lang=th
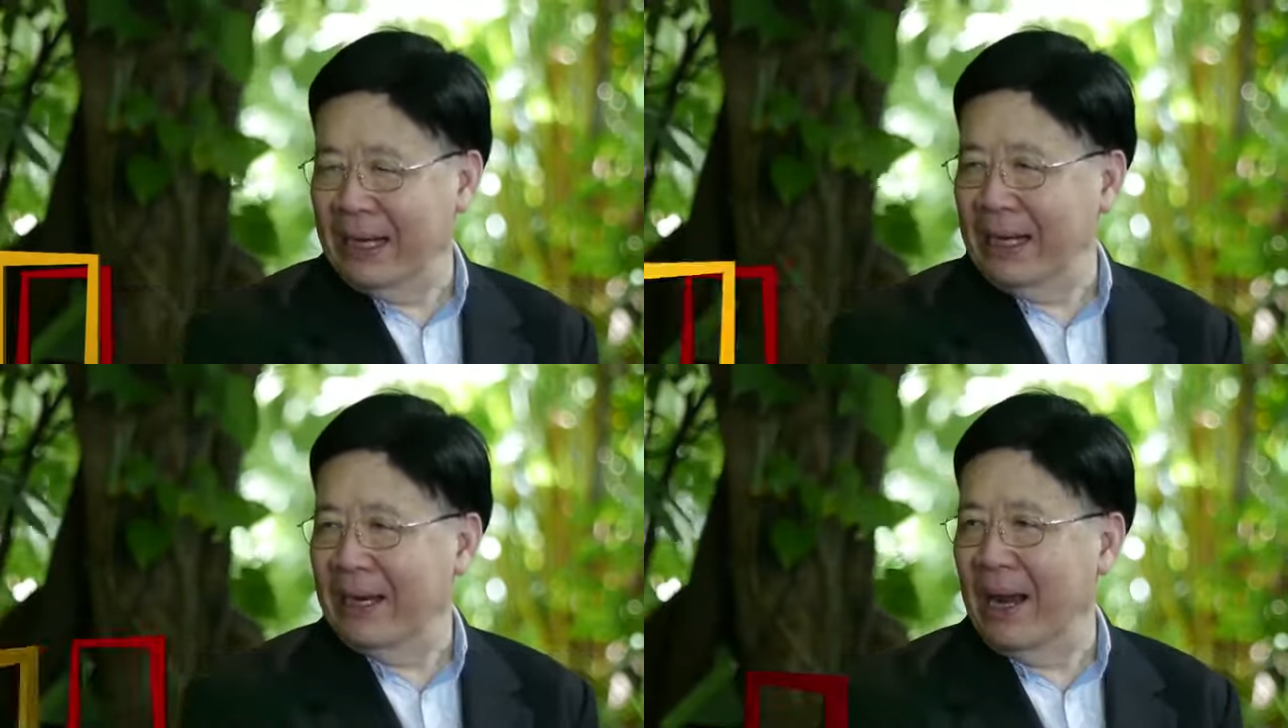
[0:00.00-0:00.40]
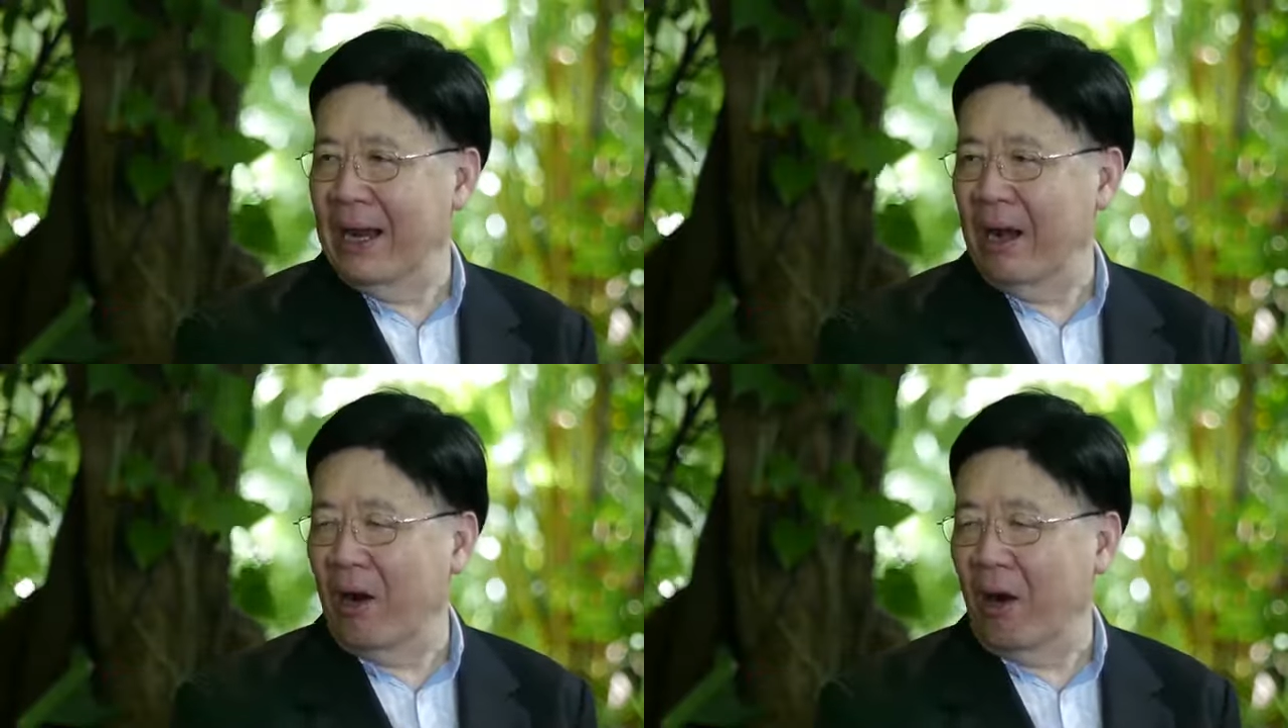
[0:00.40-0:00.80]
จีนเค
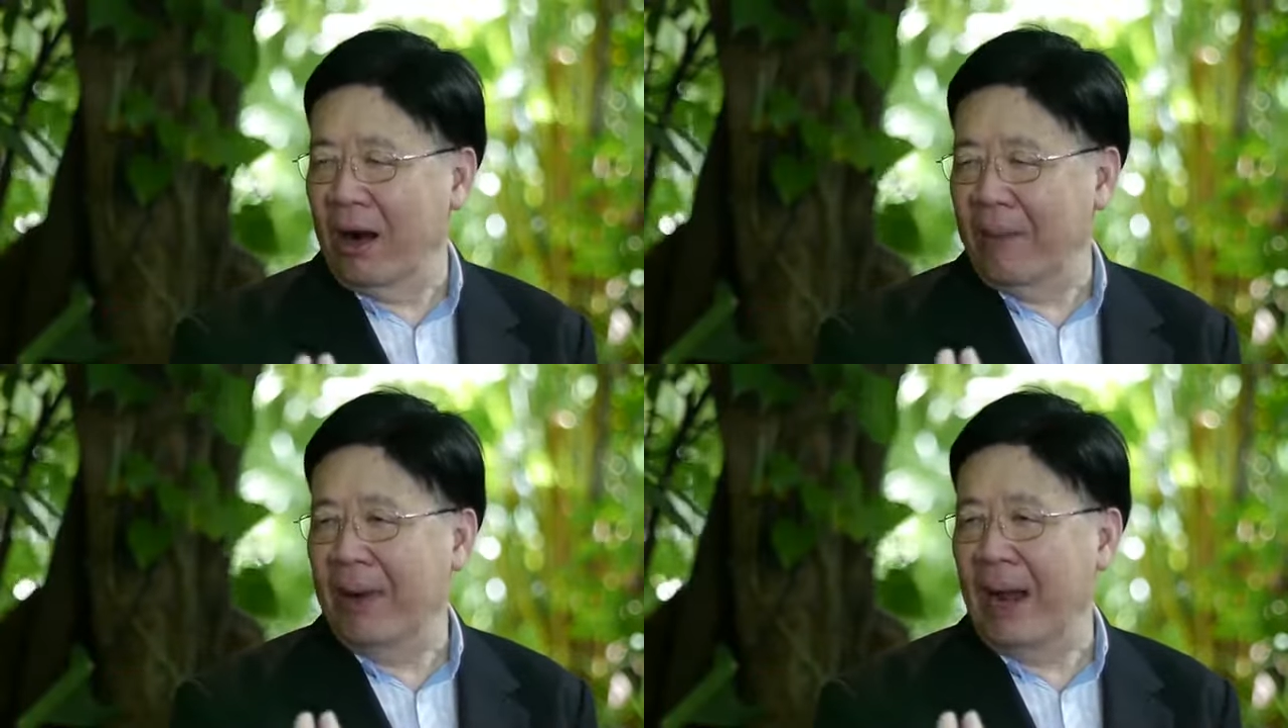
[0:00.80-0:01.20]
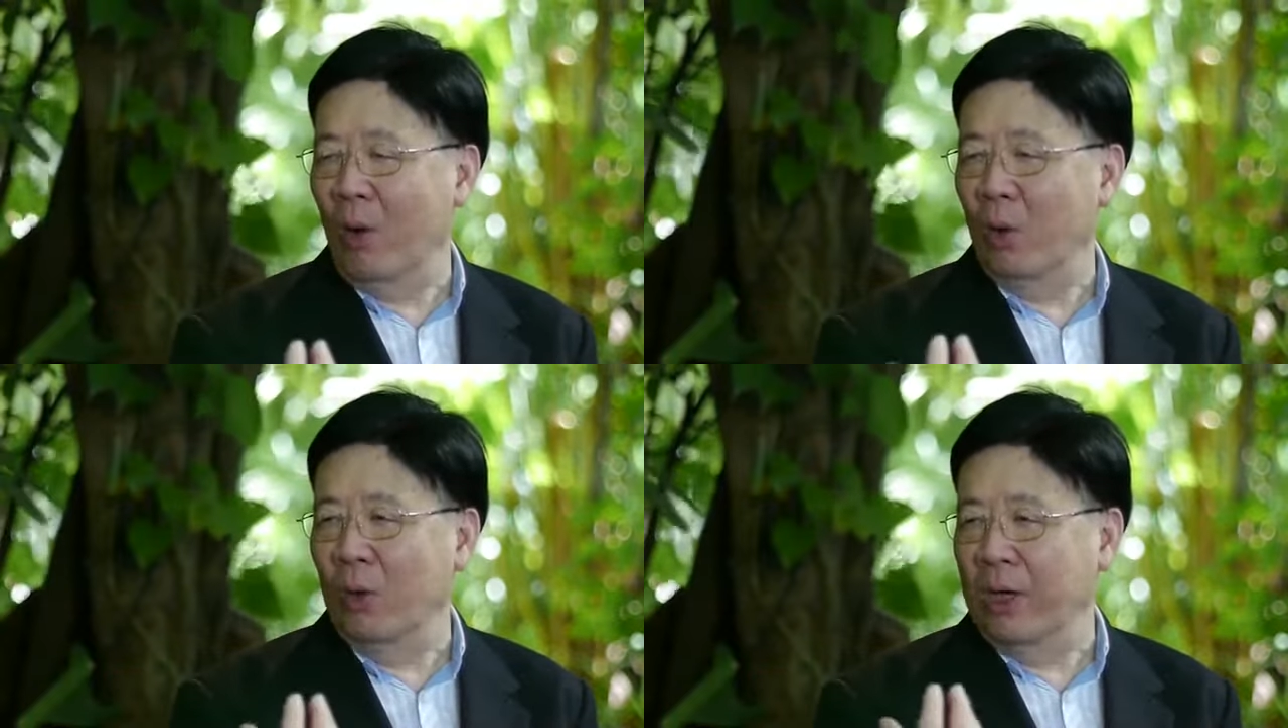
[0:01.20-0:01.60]
ยรองรับการ
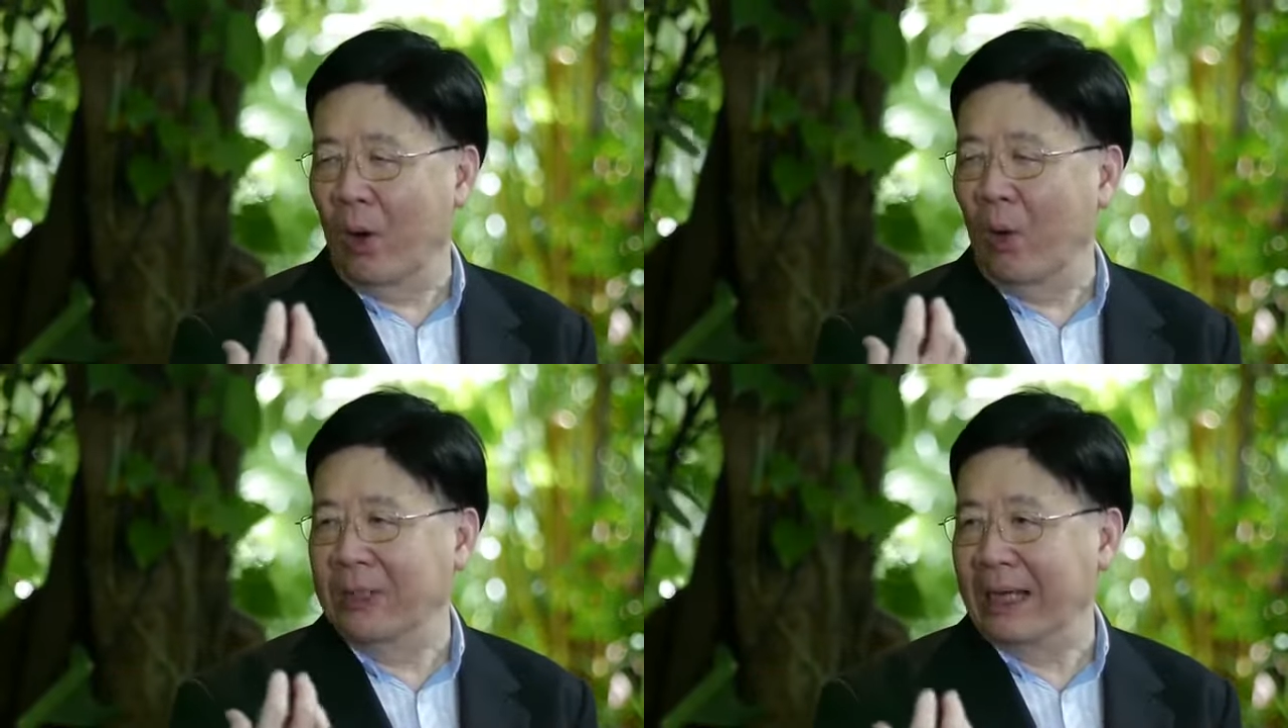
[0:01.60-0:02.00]
ลงทุนโดยตรง